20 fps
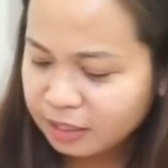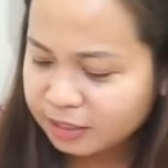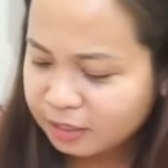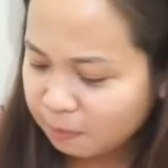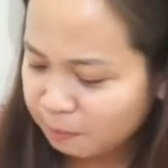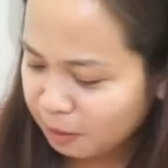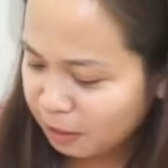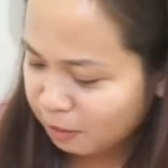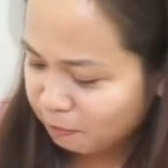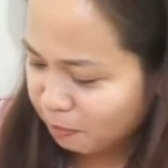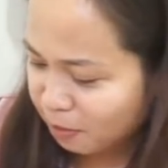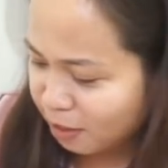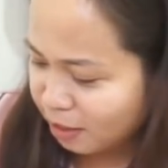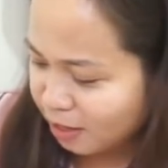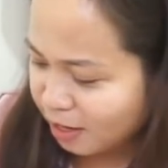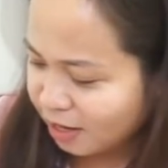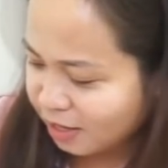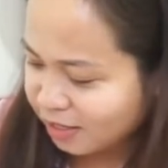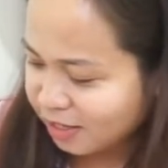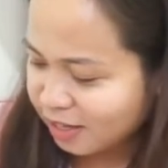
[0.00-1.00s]
sa
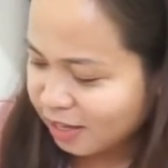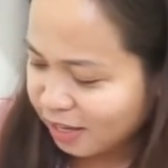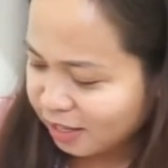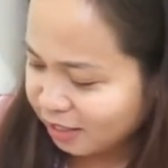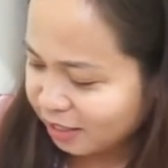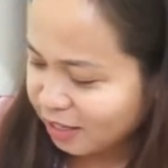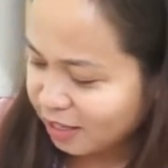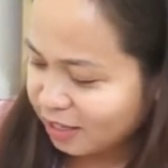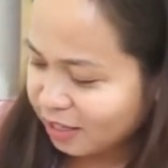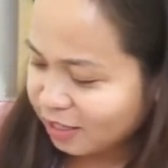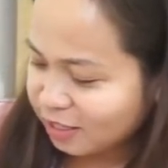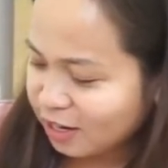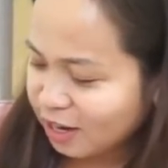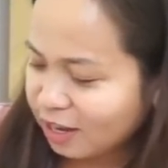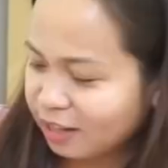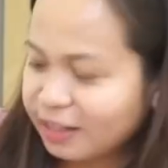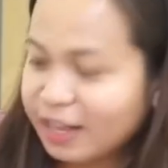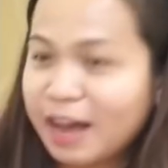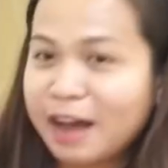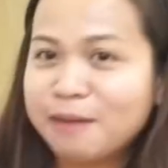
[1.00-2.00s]
Pilipinas. Ayan, ganyan siya
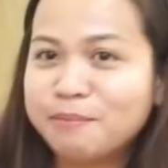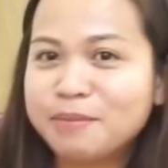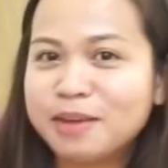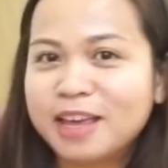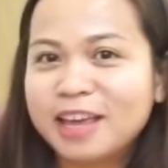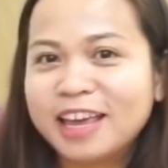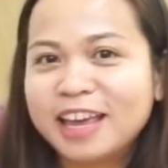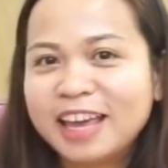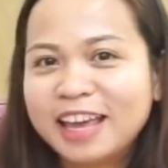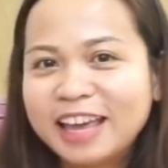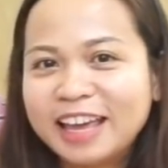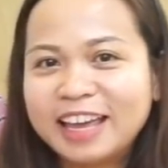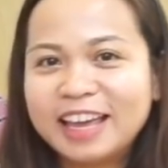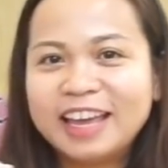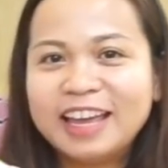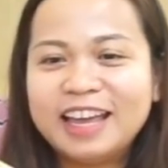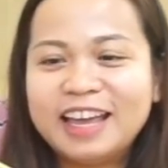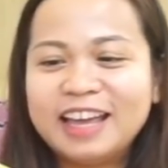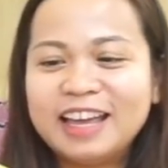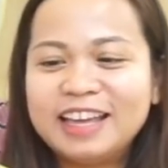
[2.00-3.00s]
kadami.
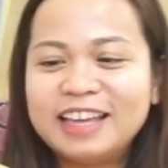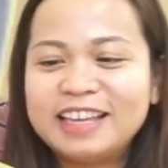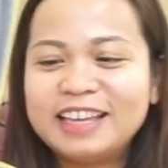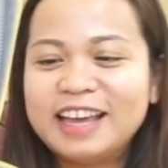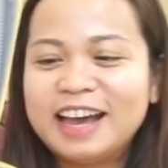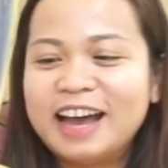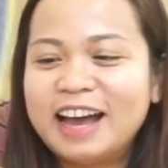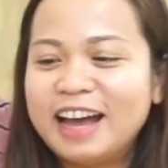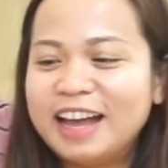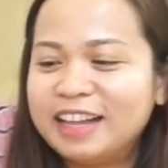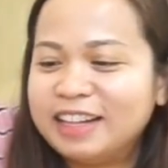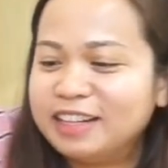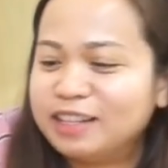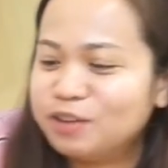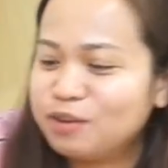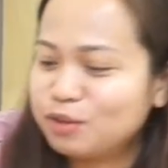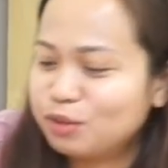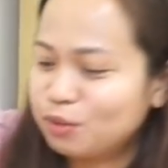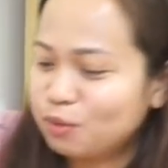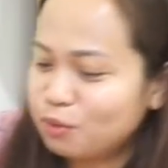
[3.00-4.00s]
Yan.
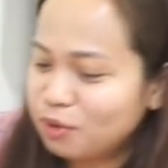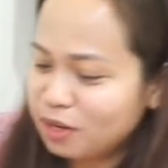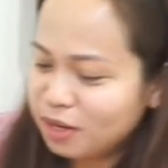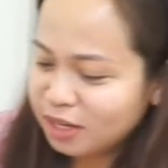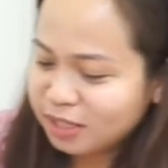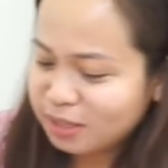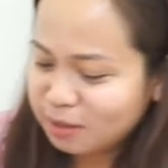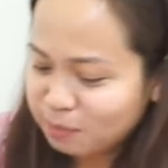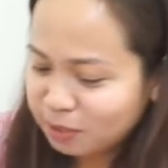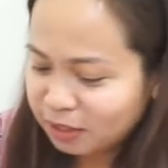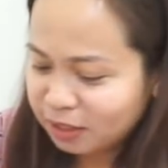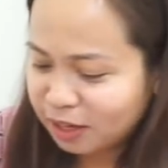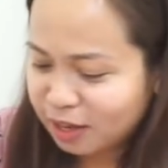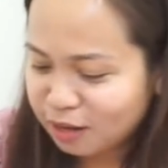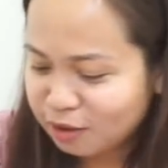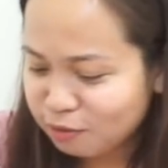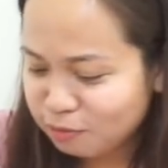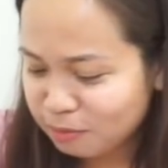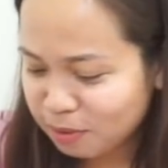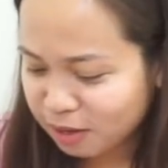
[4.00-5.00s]
Gusto ko rin kasi matry
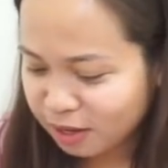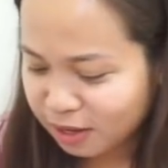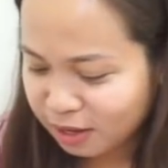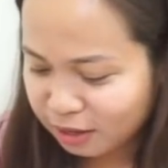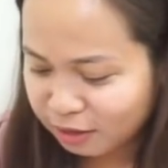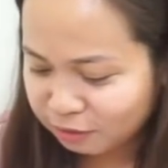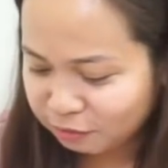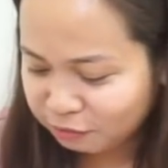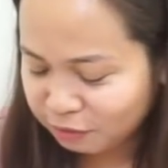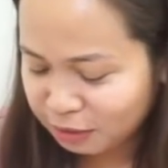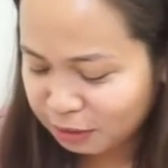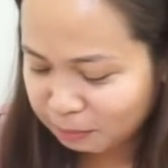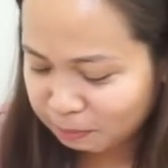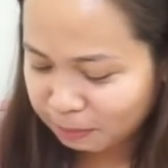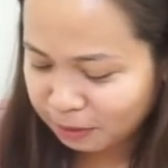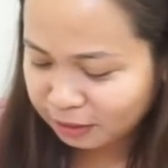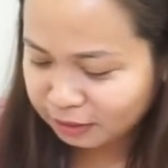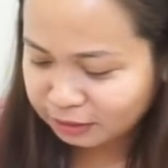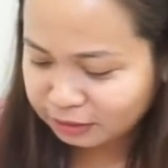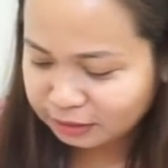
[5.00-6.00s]
yung mga
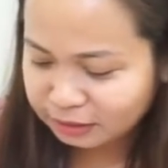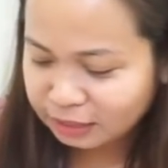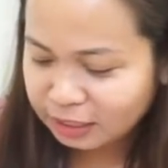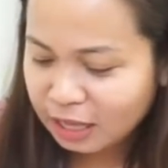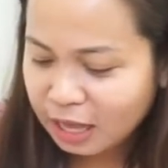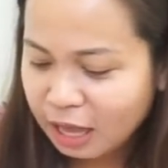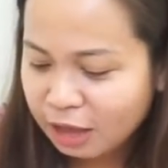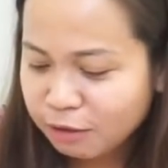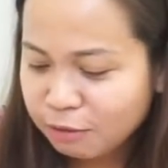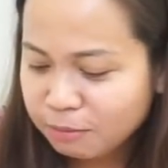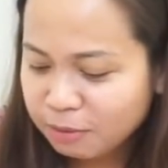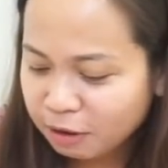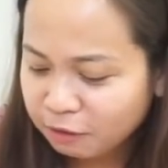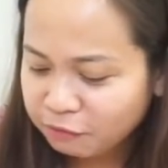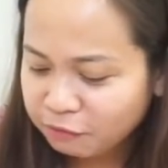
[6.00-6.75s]
Philippine, yung mga